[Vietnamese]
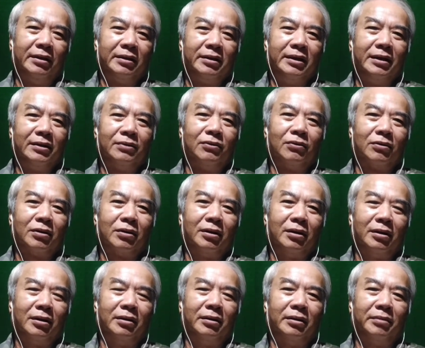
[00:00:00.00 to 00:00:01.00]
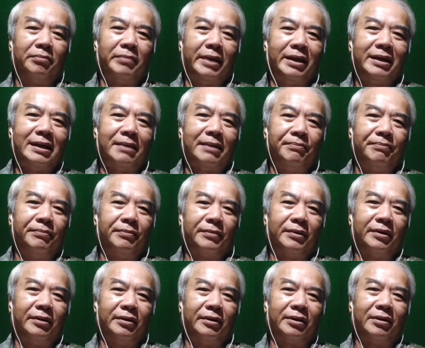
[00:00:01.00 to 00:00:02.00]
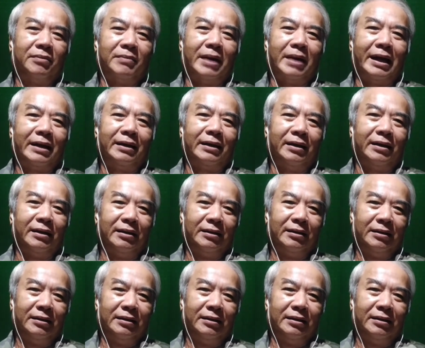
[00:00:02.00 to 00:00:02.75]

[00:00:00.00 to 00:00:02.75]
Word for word: viên thuốc có mấy trăm đồng bạc à